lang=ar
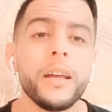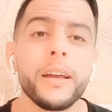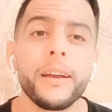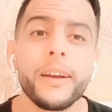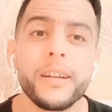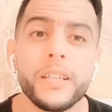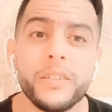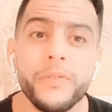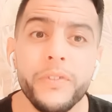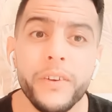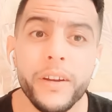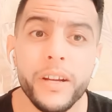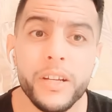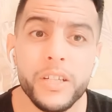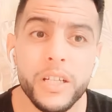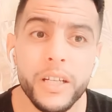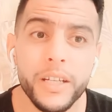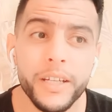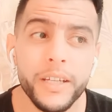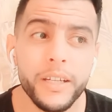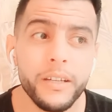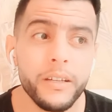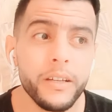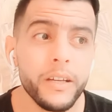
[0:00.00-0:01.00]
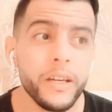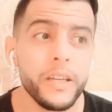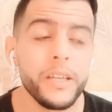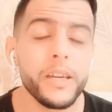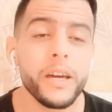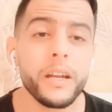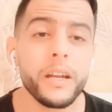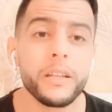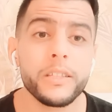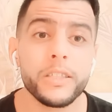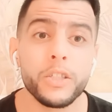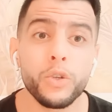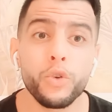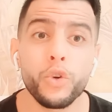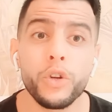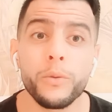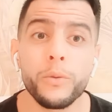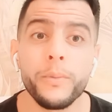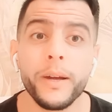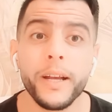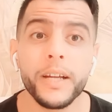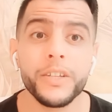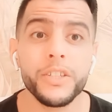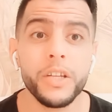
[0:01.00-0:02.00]
كتفرش ليه هي راه تصور
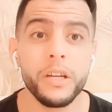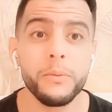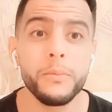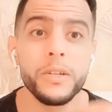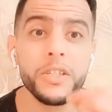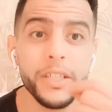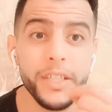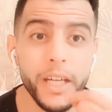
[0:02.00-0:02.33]
ما كتحملش